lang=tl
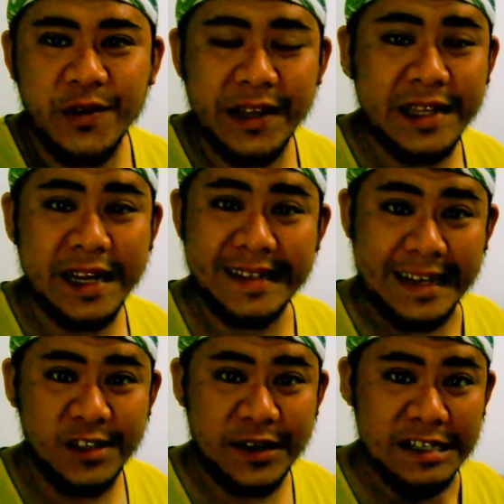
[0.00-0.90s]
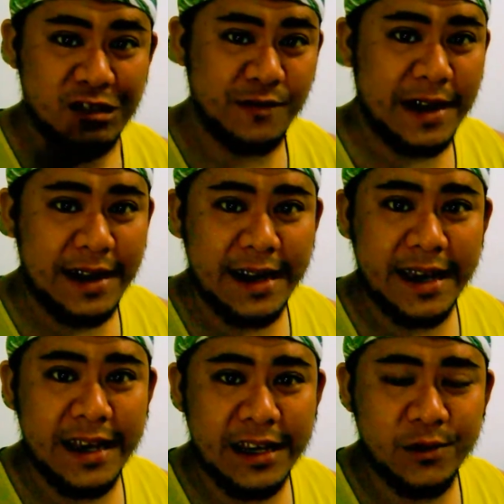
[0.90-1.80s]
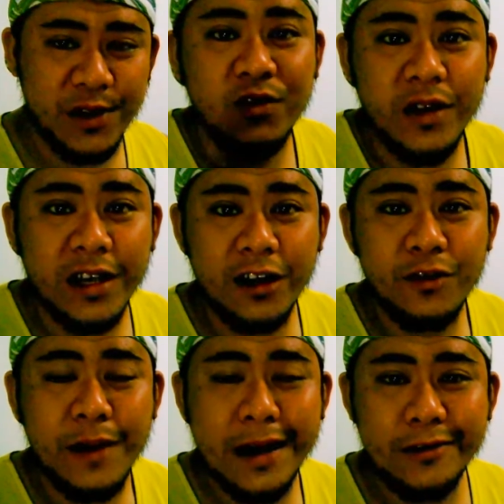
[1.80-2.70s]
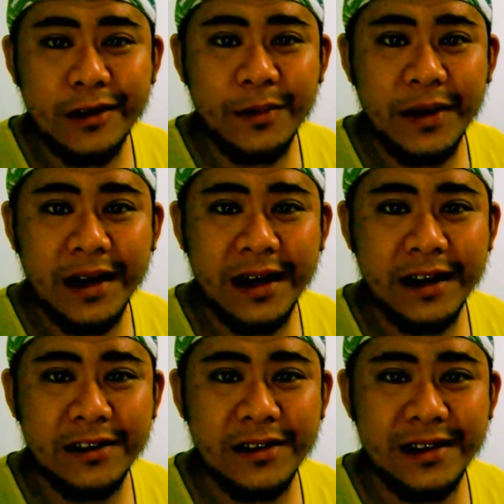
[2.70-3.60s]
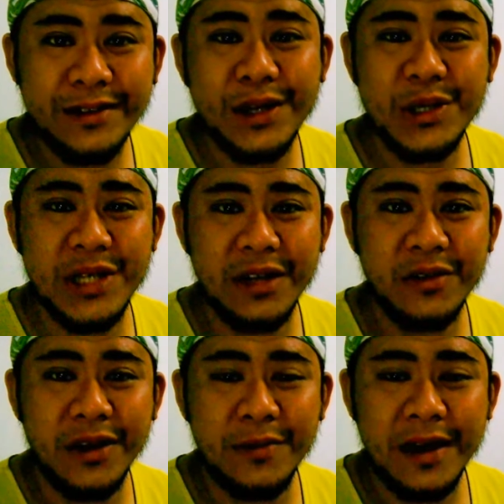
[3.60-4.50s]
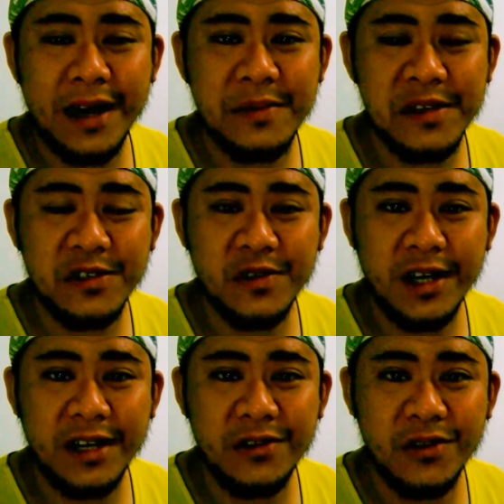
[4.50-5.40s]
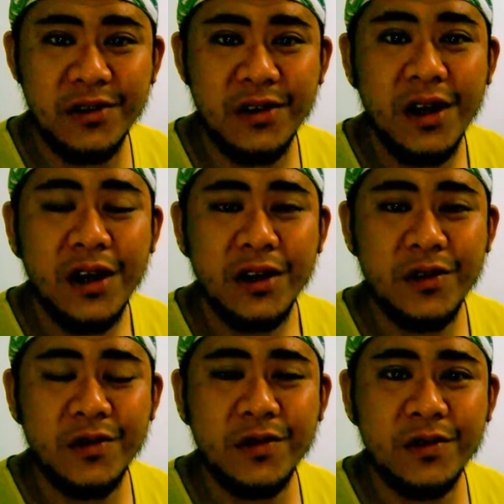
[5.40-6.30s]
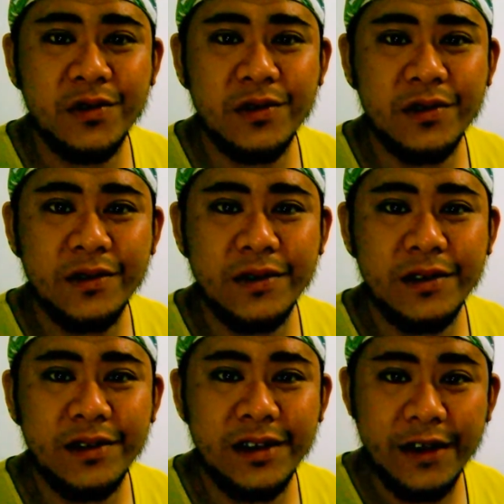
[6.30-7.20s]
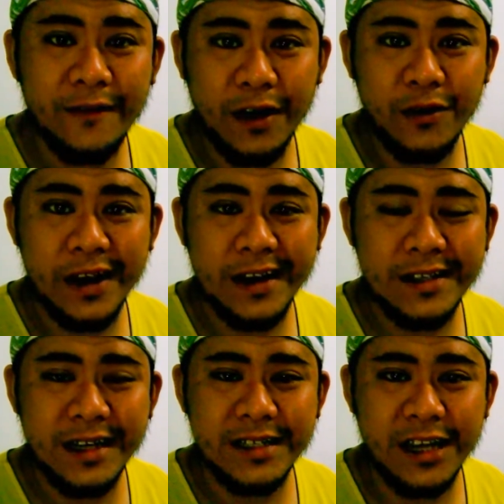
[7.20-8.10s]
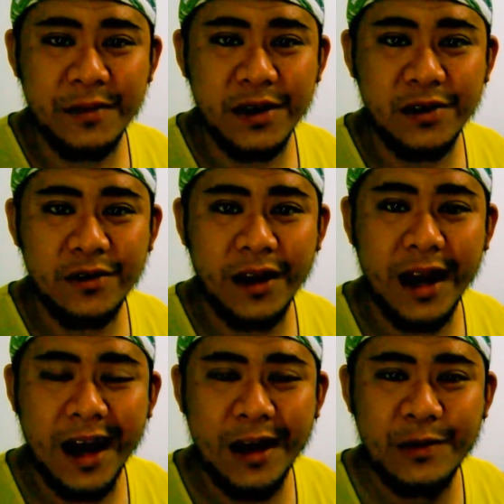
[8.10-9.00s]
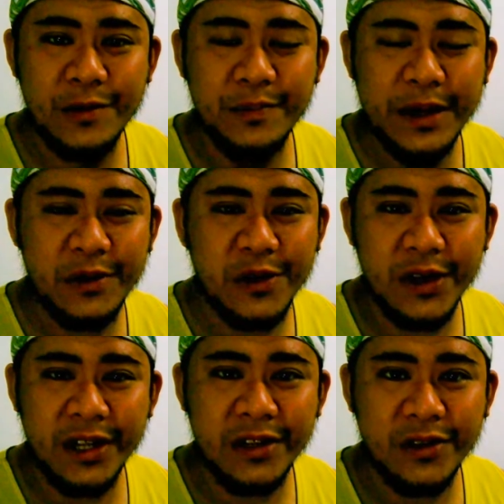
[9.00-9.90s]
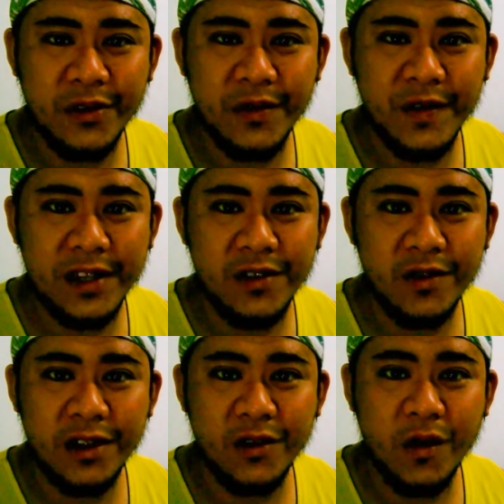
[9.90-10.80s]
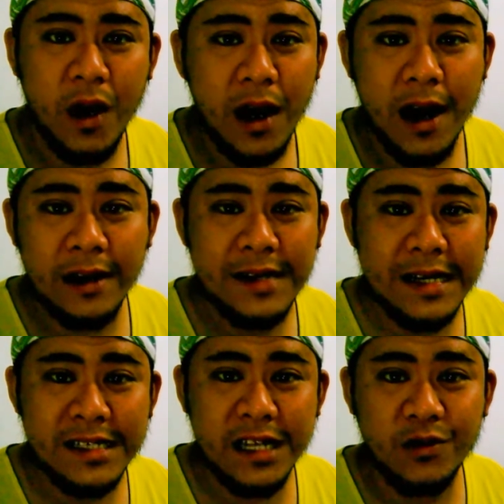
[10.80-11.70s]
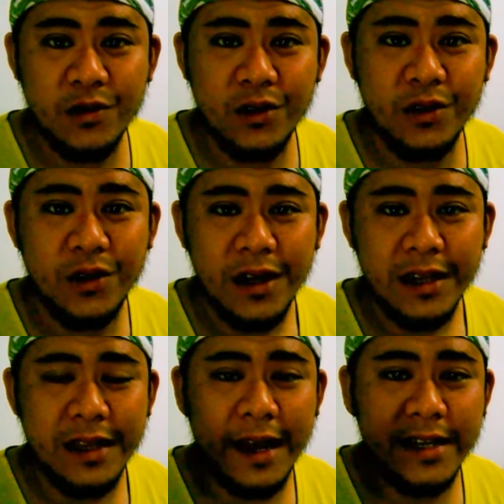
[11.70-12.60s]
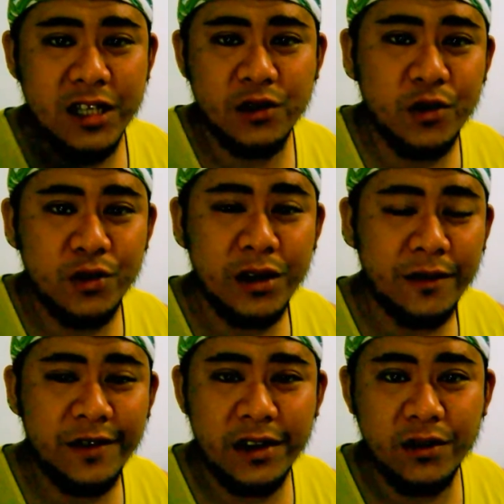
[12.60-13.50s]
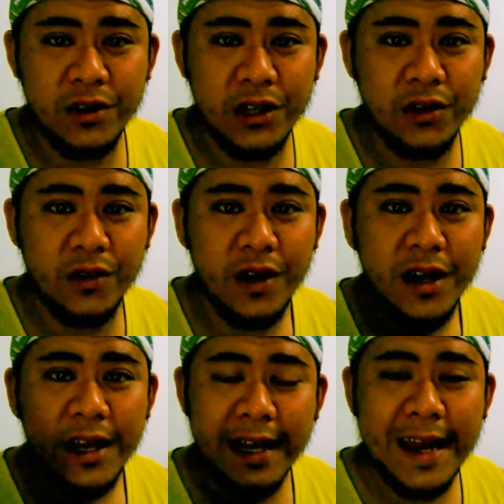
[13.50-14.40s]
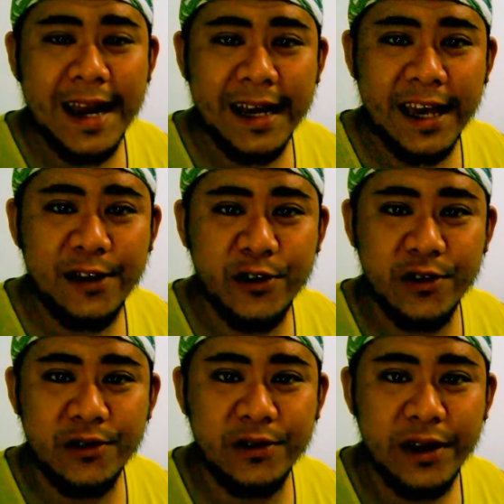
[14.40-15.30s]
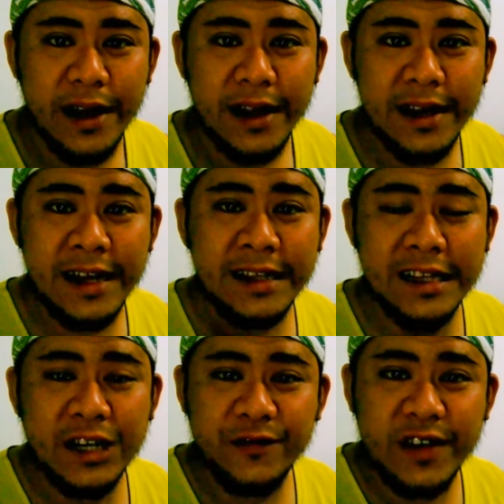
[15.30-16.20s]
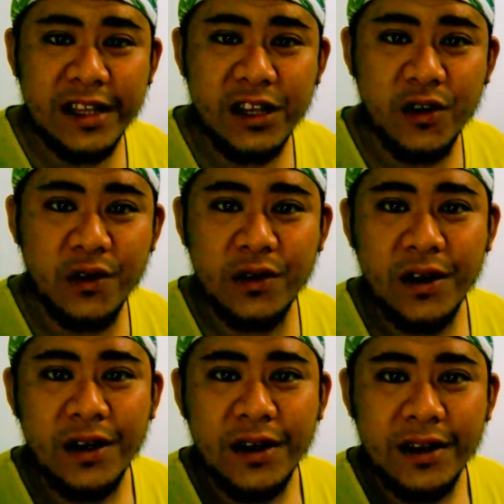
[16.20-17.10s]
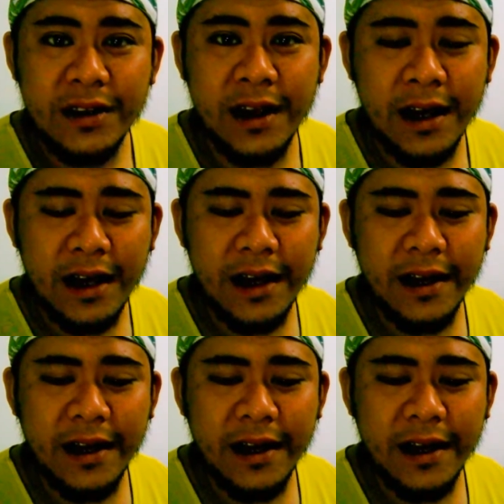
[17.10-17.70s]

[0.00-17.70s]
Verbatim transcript: kung interesado kang sumali, kung ikaw bago ka pa lang at interesado kang malaman kung ano yung giveaway na sinasabi ko, kailangan mong panoorin tong video na to hanggang sa dulo dahil sa dulo ng video na to, ilalagay ko yung link ng video na